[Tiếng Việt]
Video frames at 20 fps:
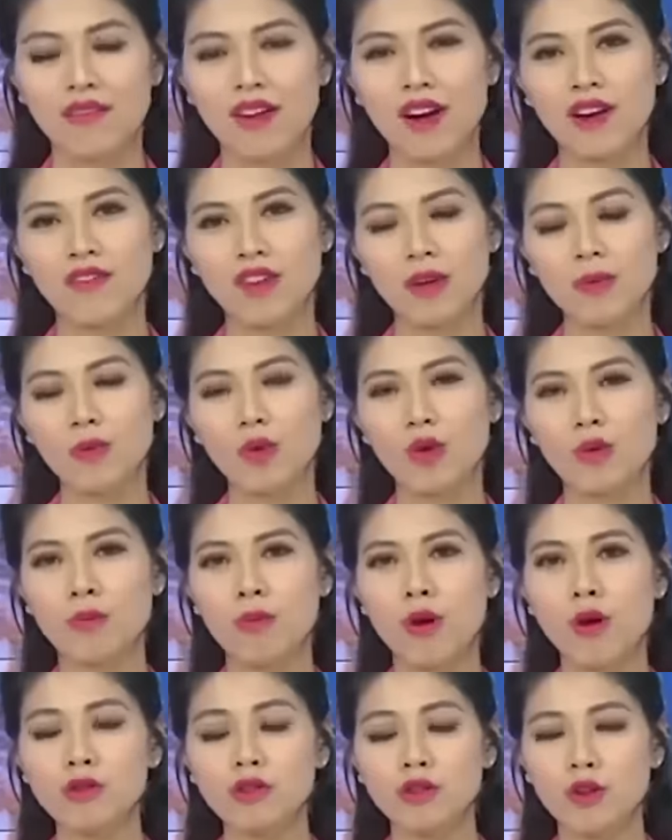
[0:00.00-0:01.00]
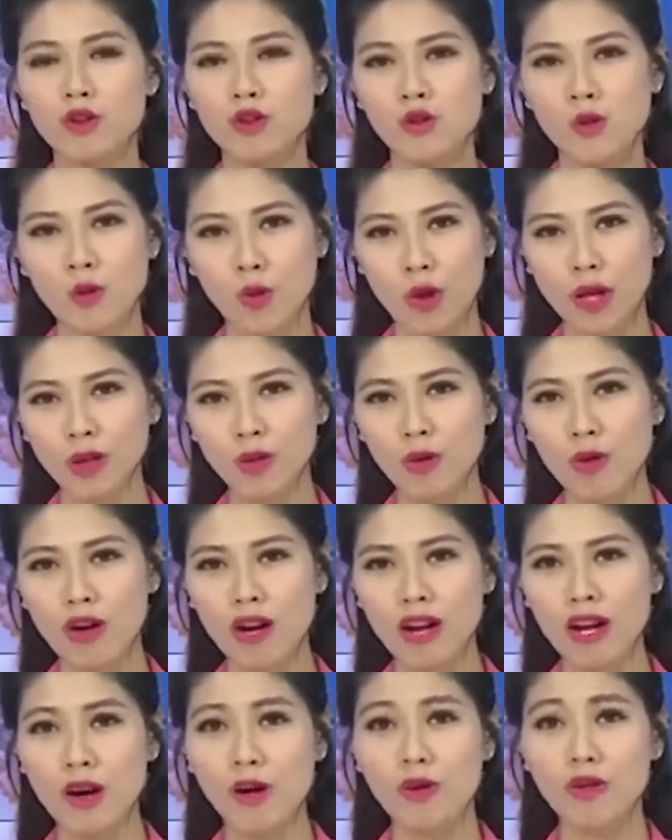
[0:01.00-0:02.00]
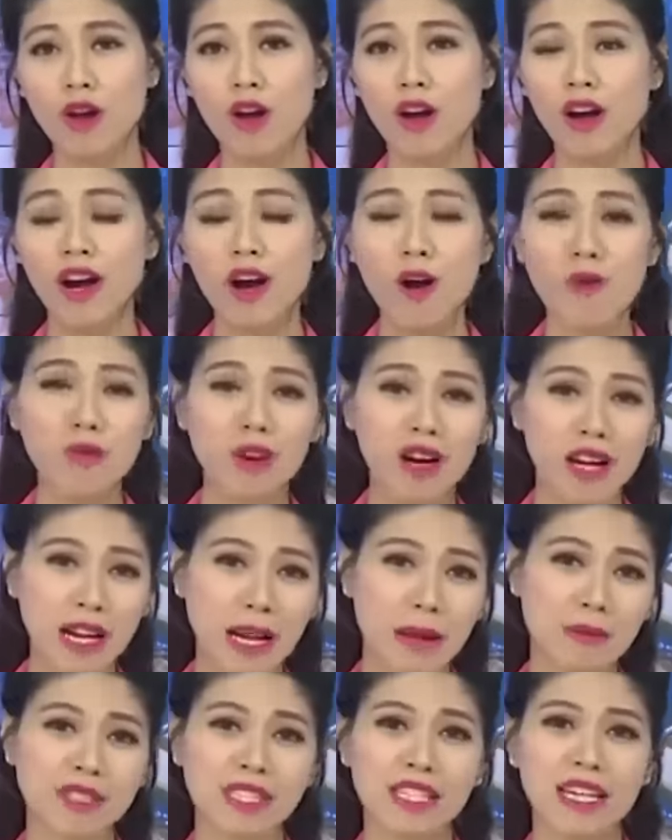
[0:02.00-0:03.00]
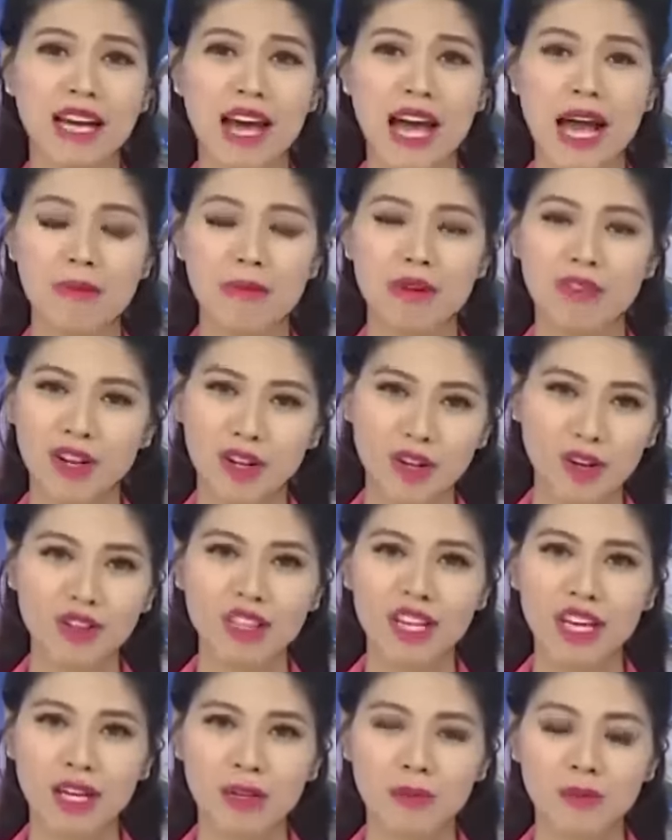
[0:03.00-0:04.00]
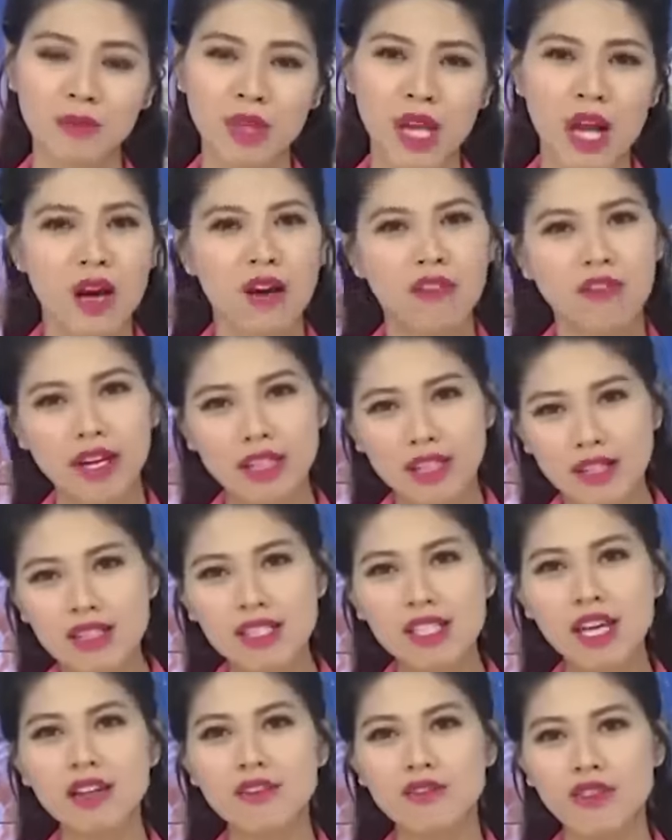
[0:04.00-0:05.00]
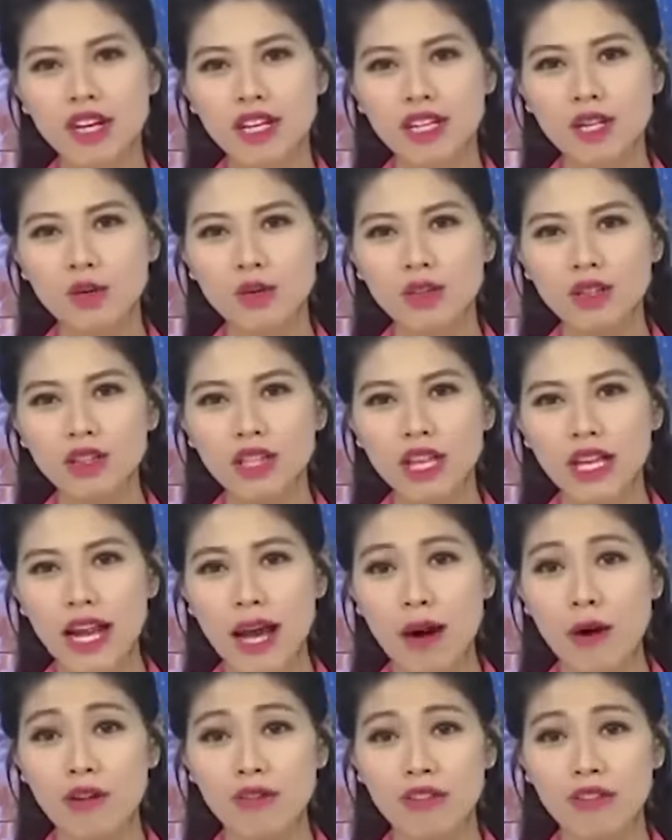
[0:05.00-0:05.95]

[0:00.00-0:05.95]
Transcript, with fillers: Vâng, vẫn một mẫu số chung quen thuộc là câu nói không cần làm gì cả mà vẫn có tiền. Vậy thực chất việc đầu tư tiền ảo